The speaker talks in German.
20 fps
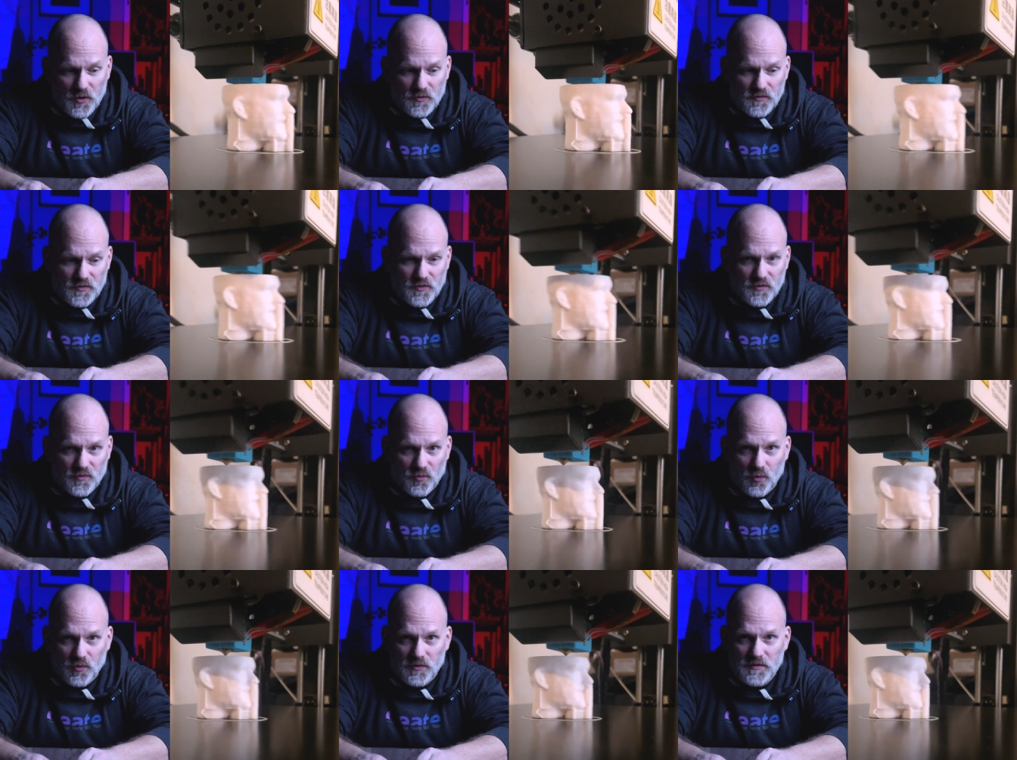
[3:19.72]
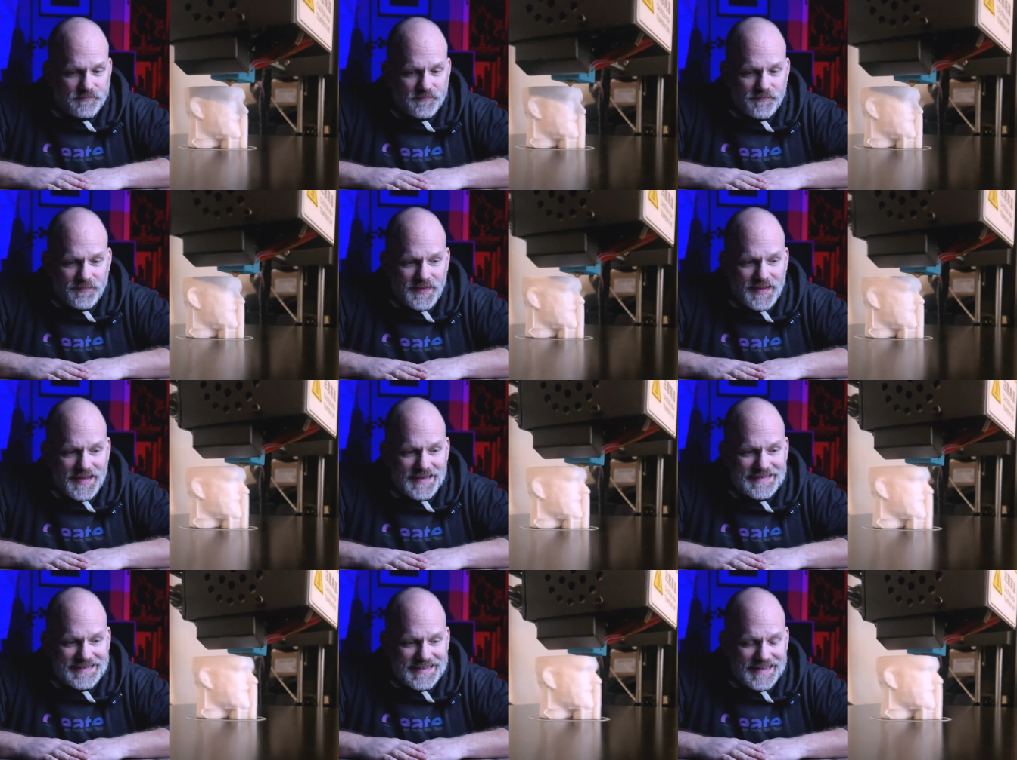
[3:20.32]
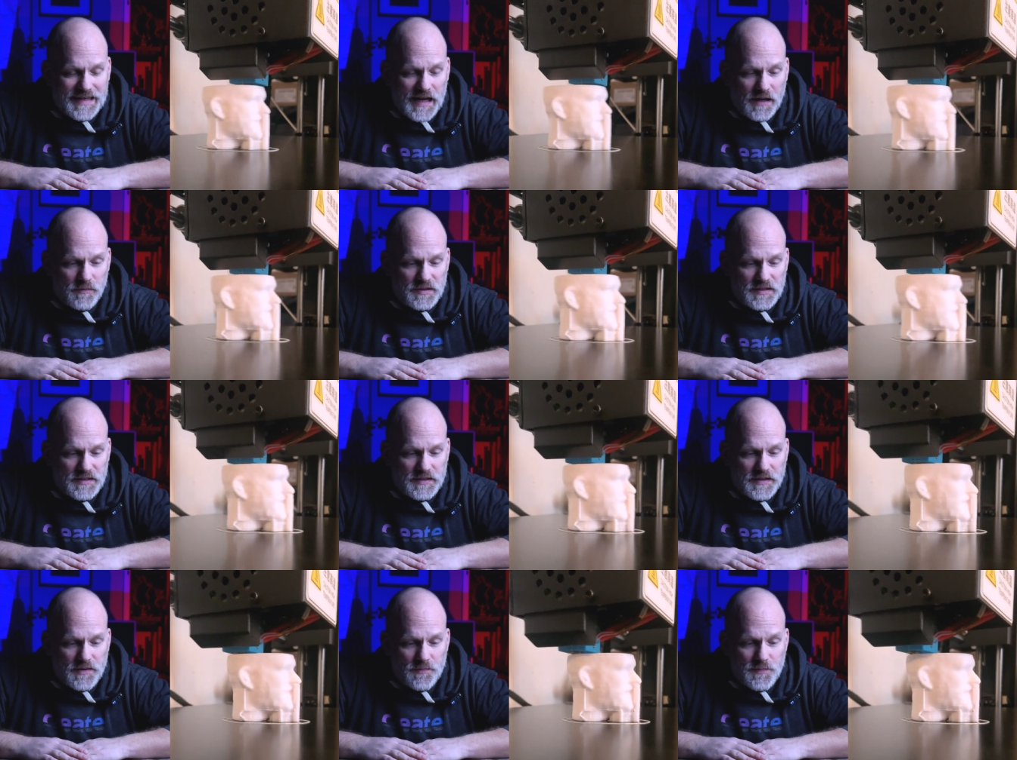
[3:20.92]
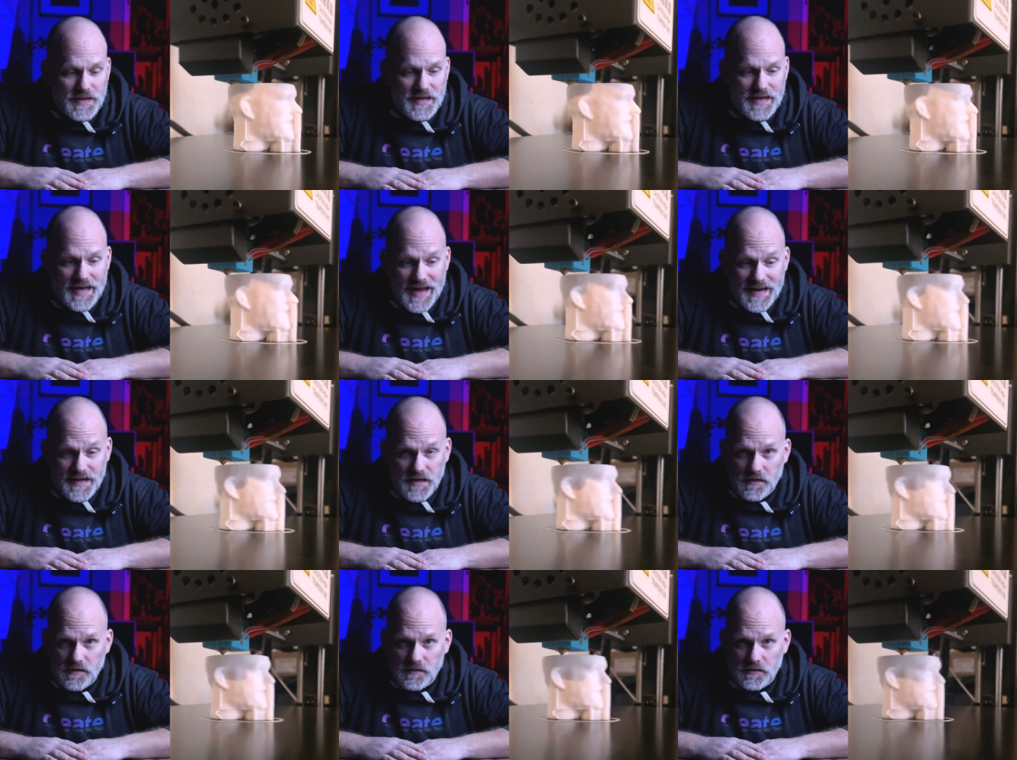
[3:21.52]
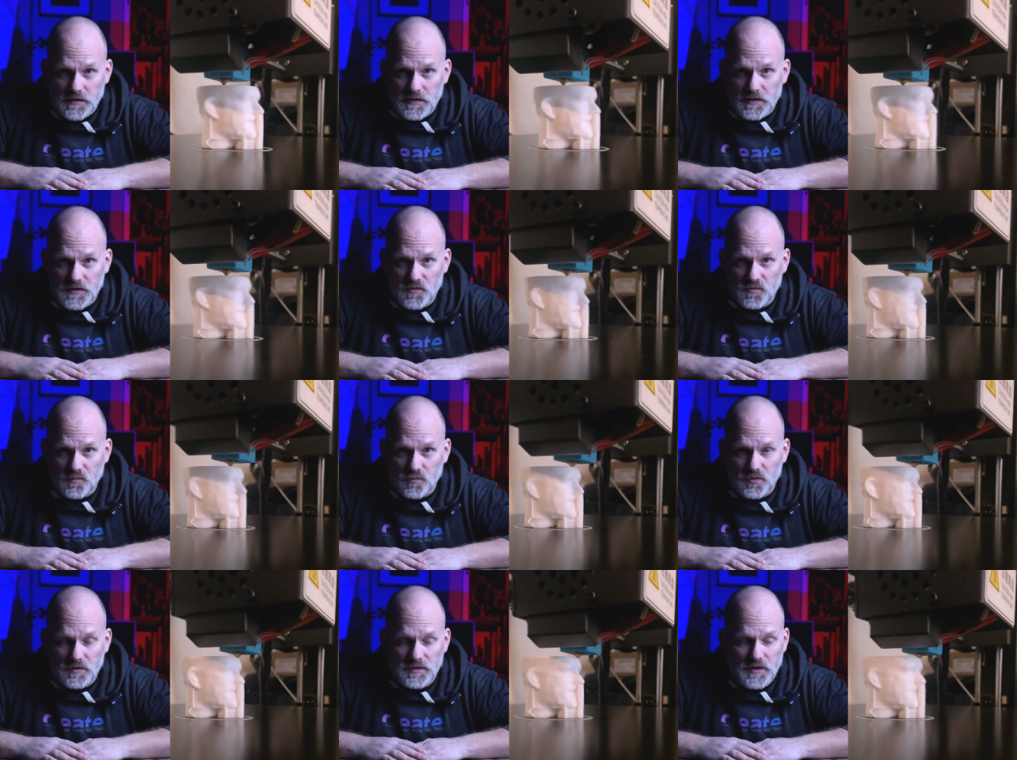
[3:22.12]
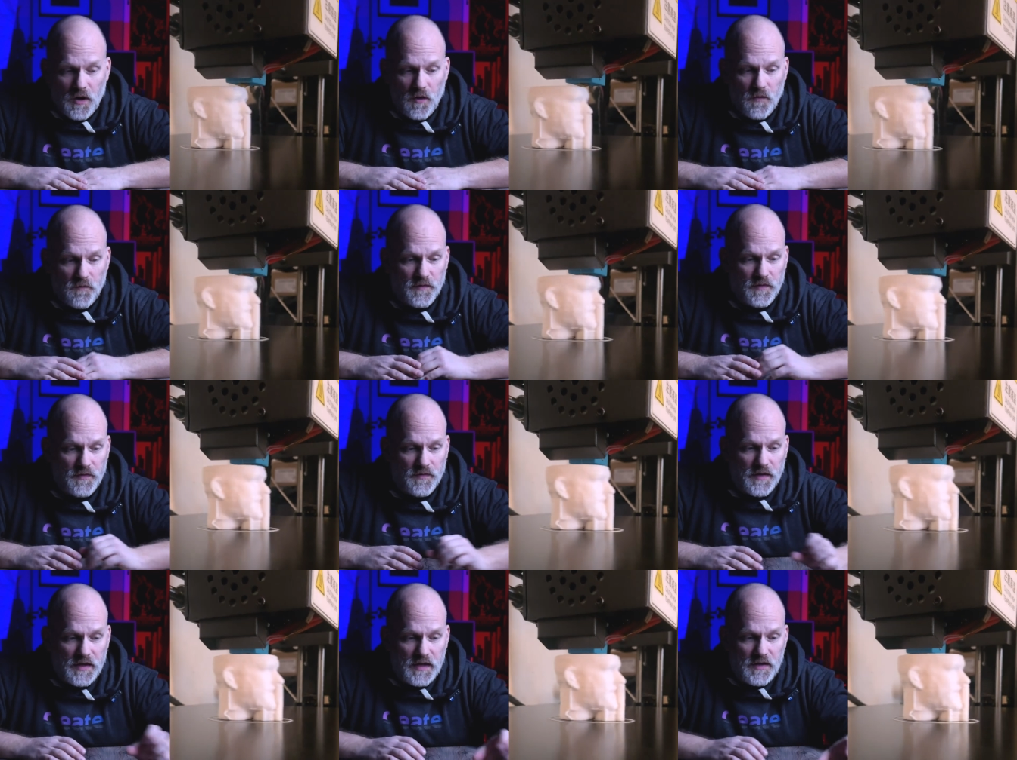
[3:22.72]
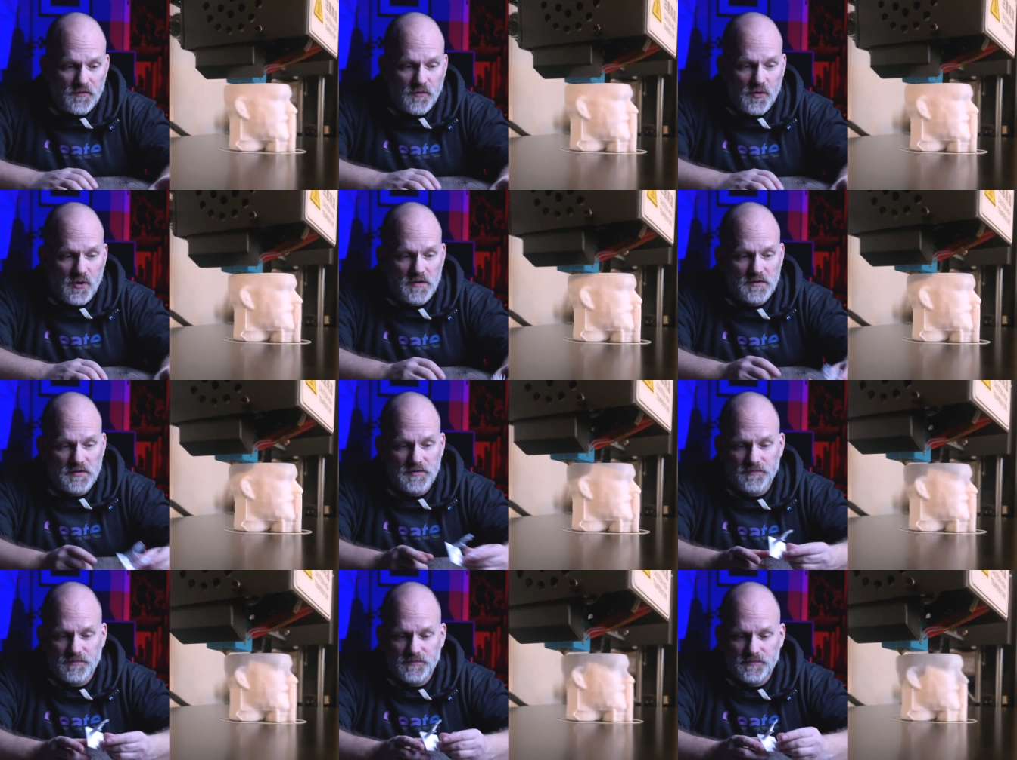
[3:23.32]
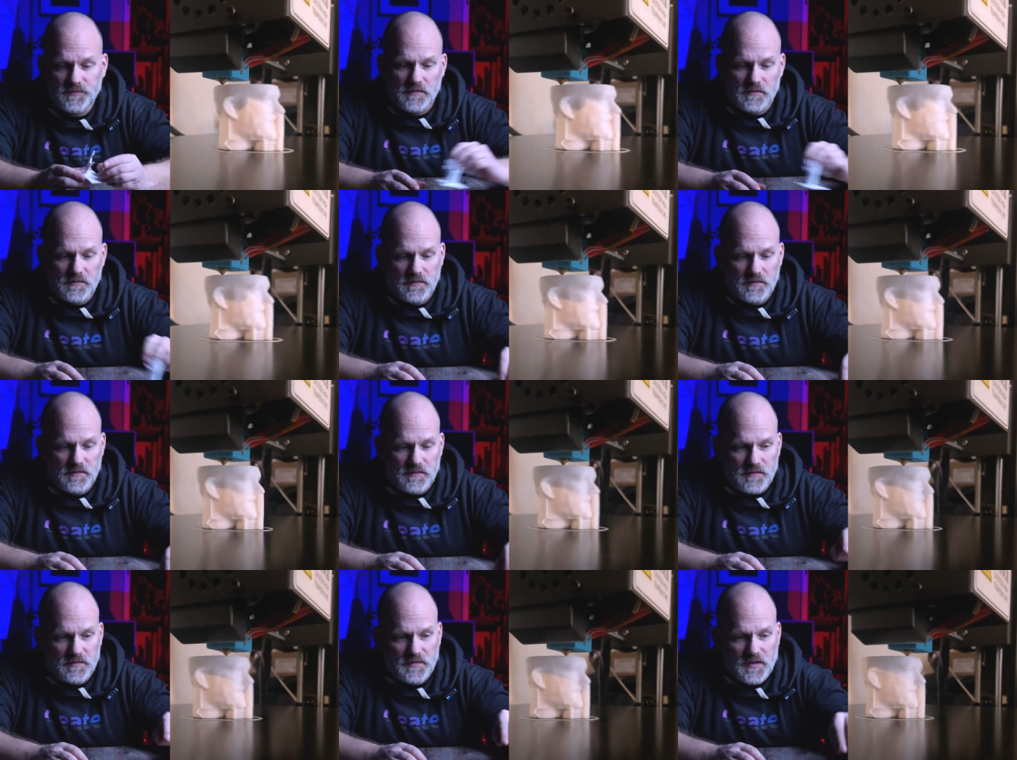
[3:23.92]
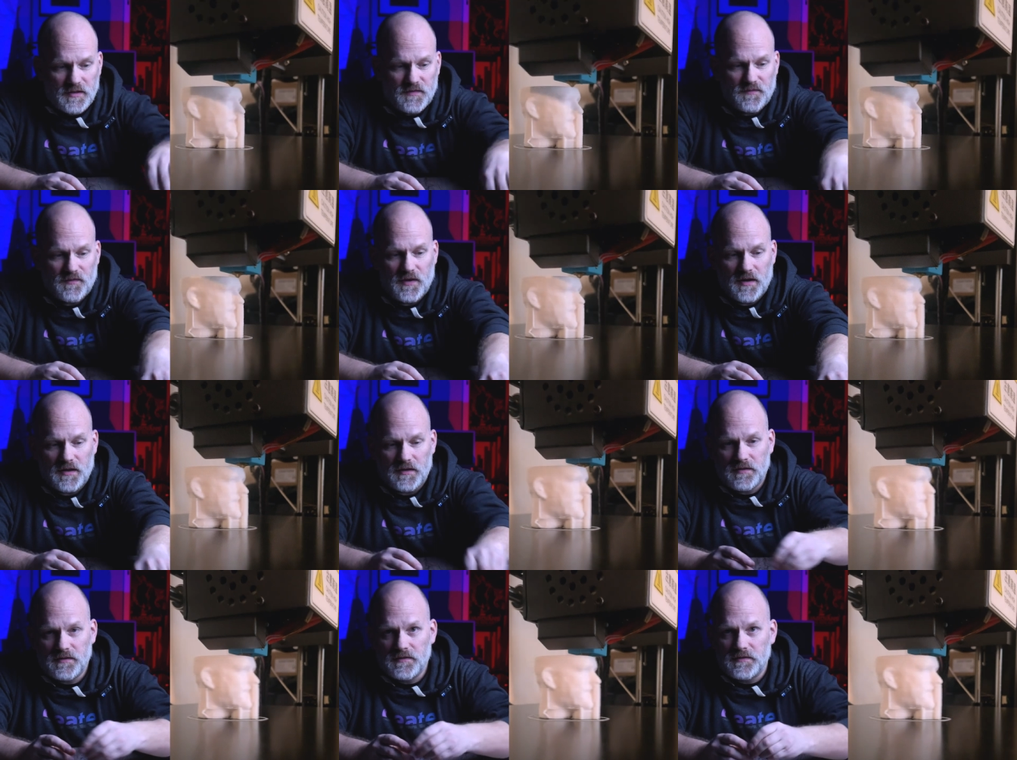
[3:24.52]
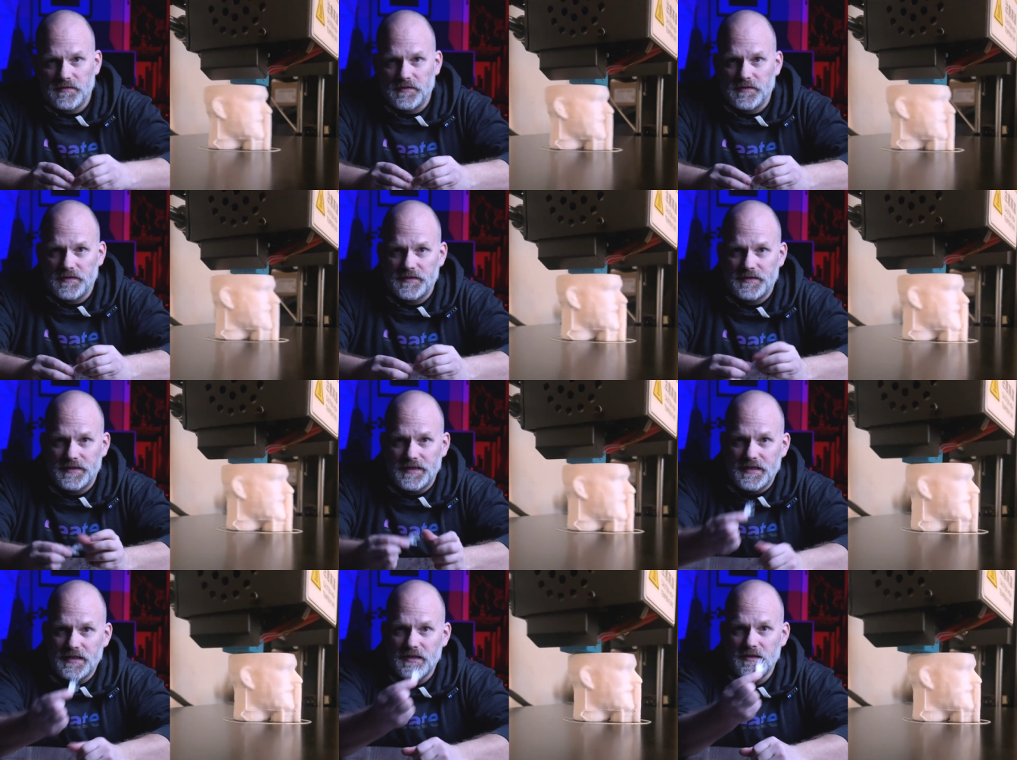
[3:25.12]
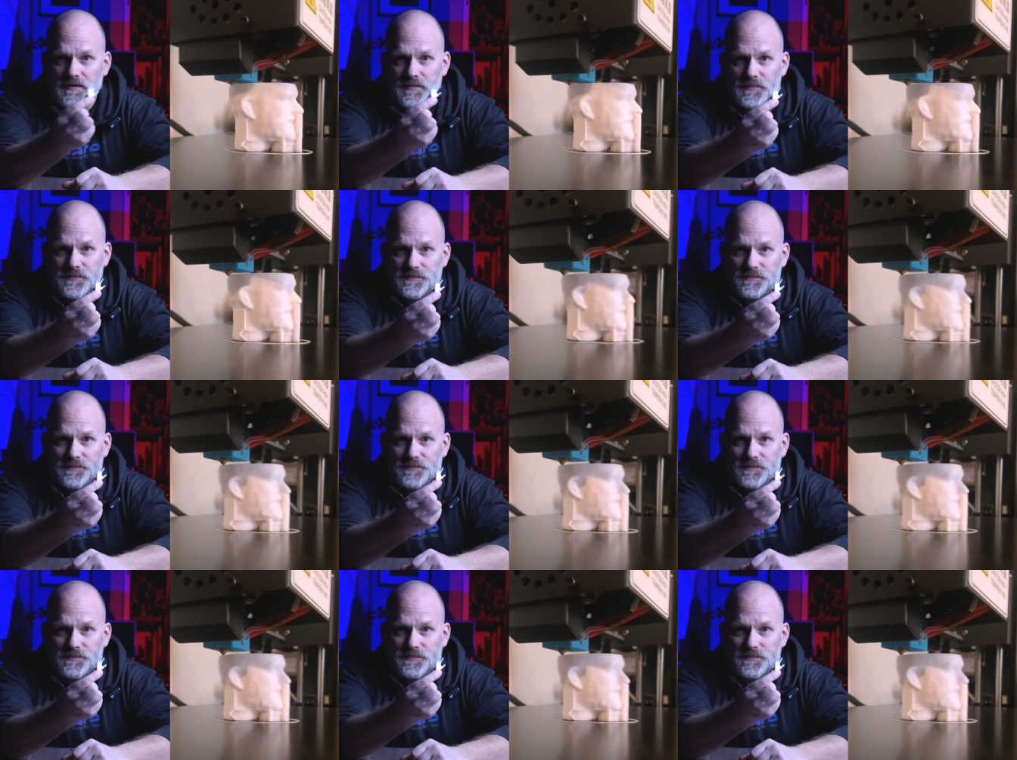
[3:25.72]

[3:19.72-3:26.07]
ausgedruckt. Dann habe ich mir Hände gesucht auf Thingiverse. Das waren äh, die hier.